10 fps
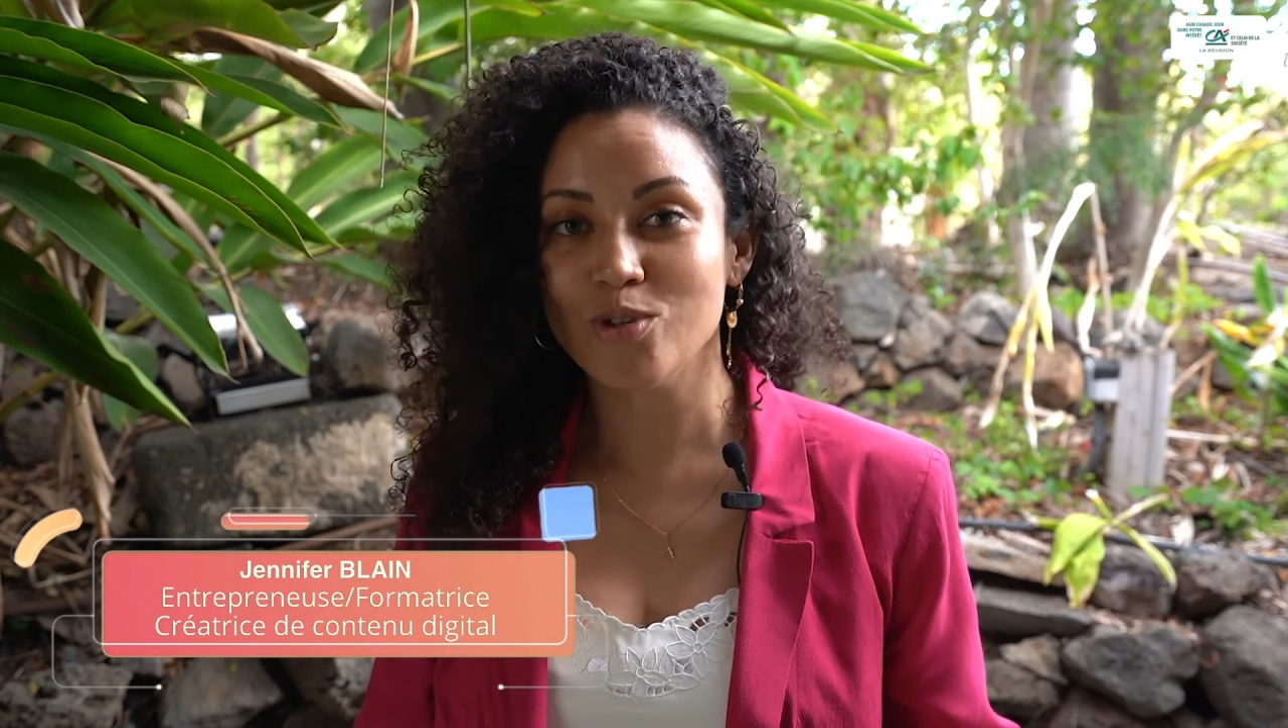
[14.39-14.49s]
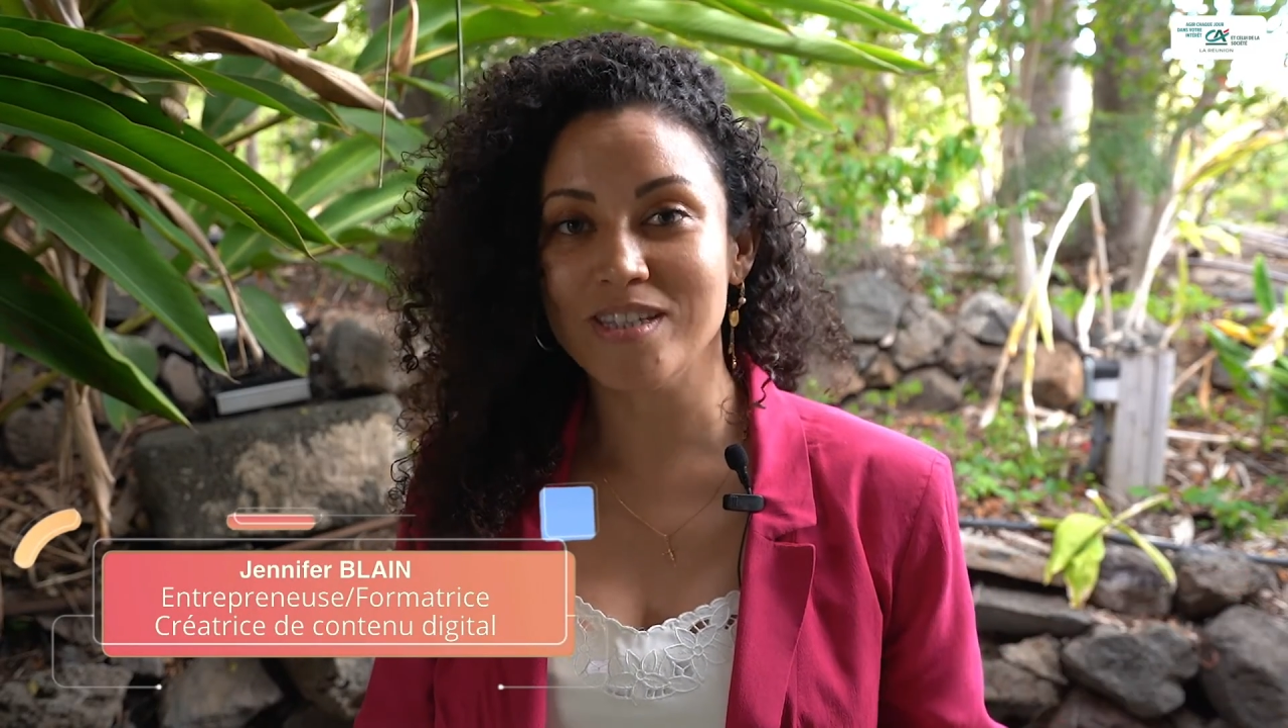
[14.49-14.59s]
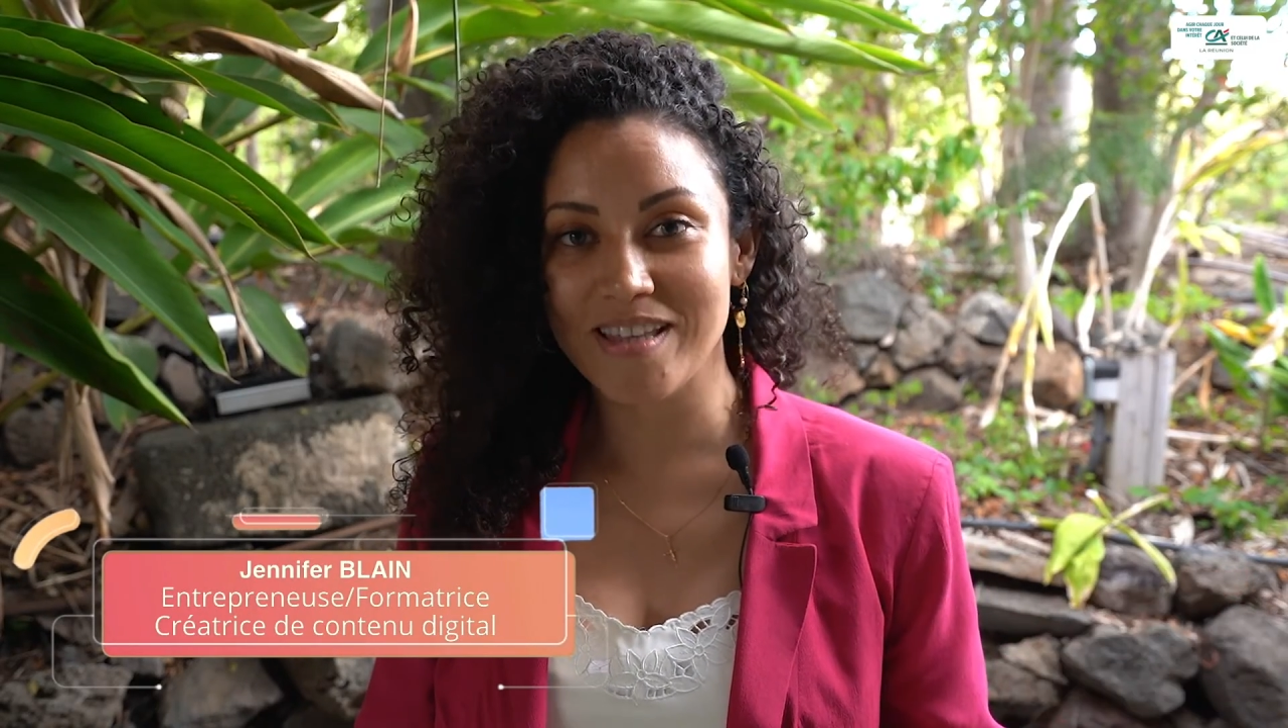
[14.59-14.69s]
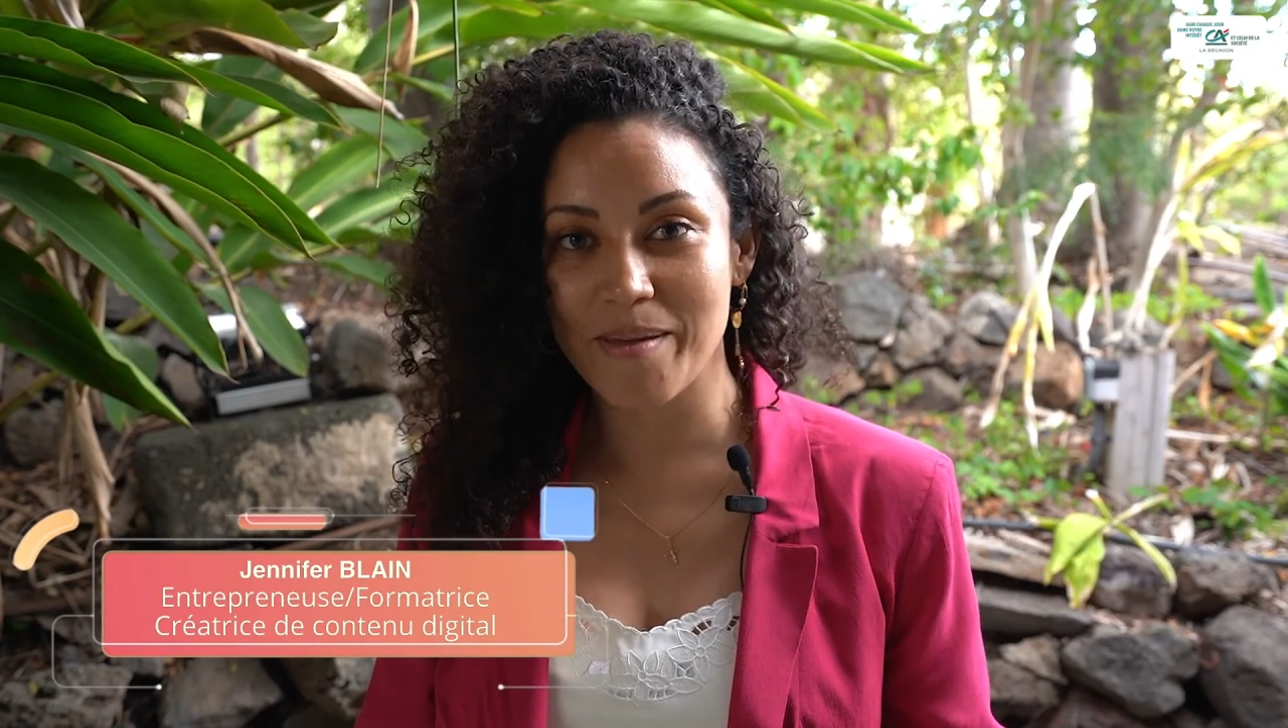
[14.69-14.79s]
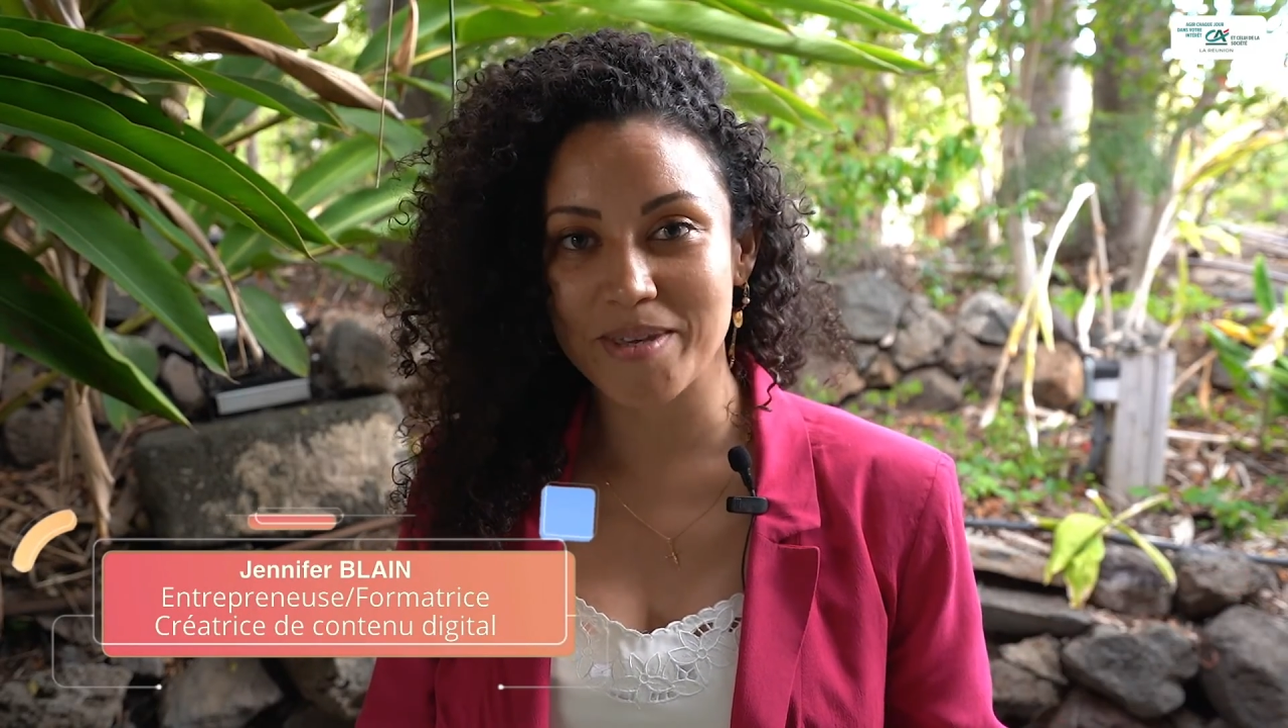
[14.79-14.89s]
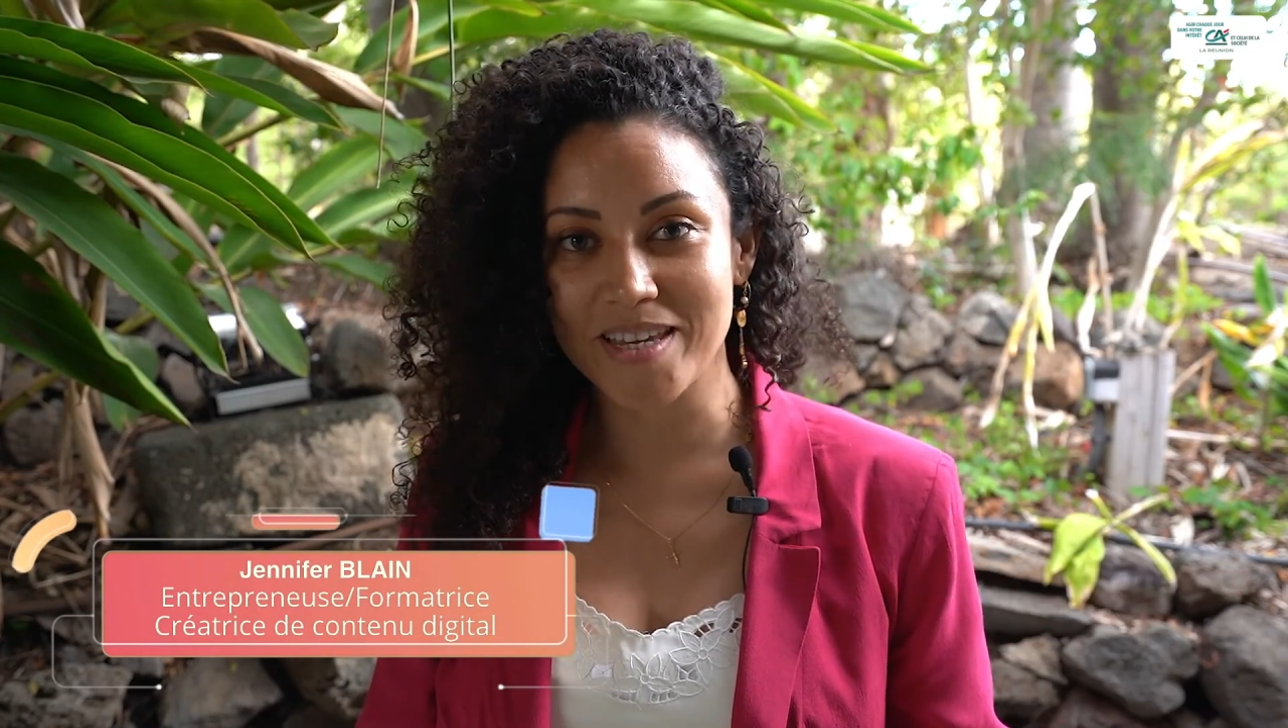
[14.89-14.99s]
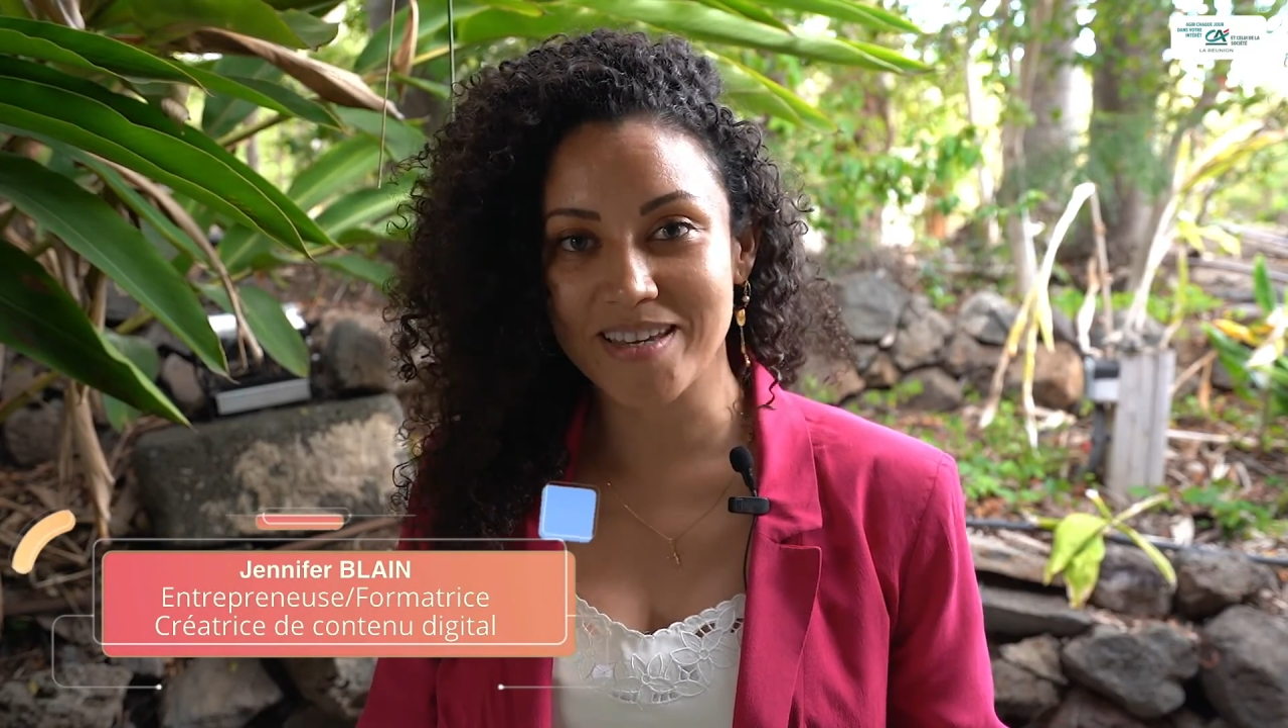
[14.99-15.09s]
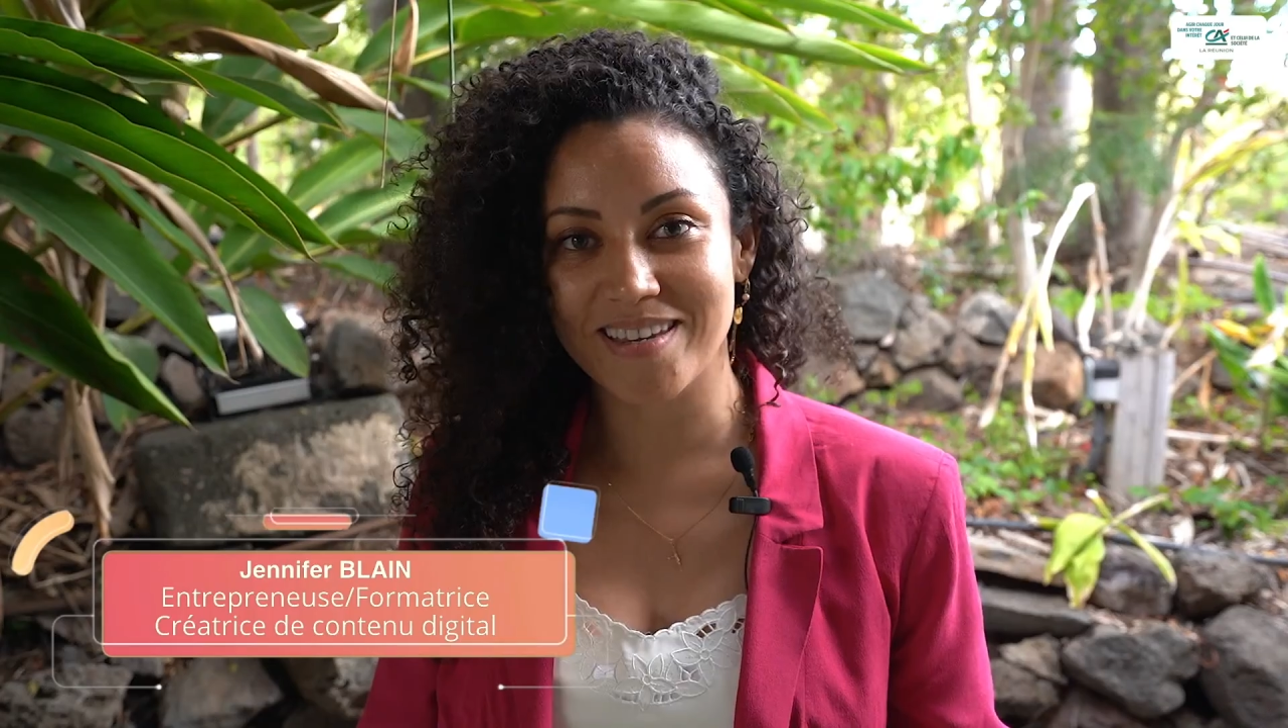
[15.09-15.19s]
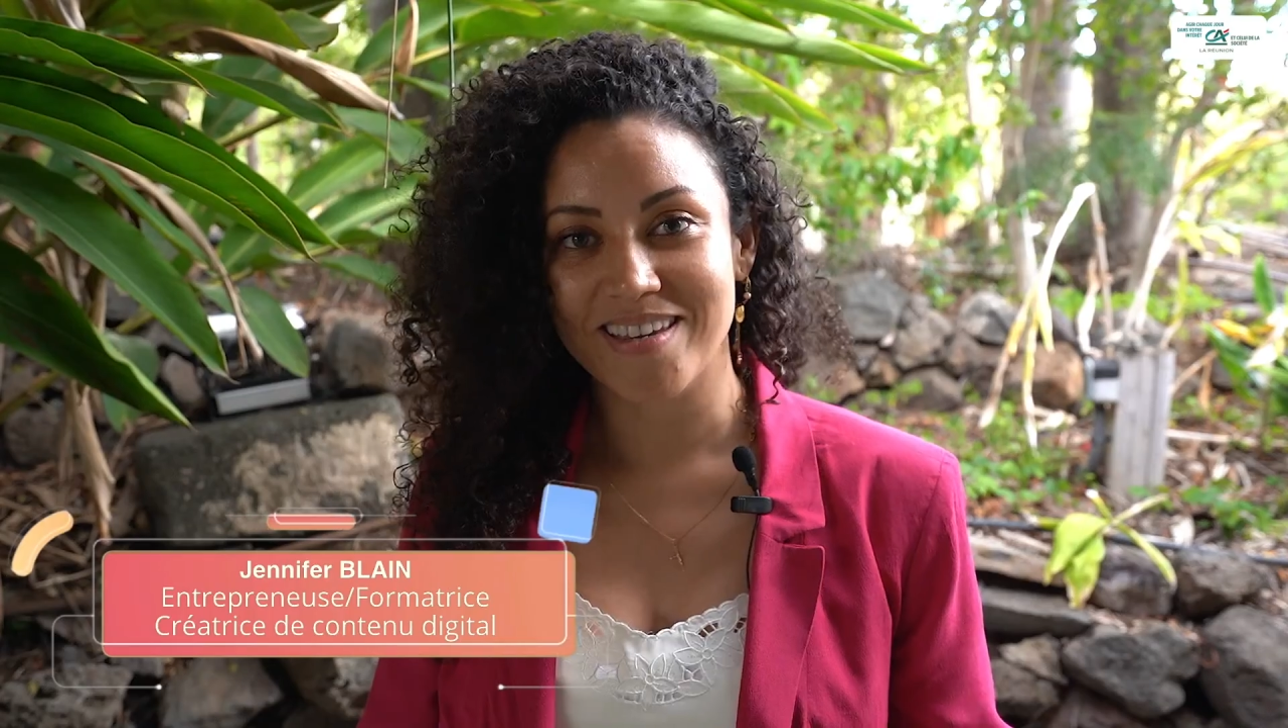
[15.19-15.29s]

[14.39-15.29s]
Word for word: dynamique,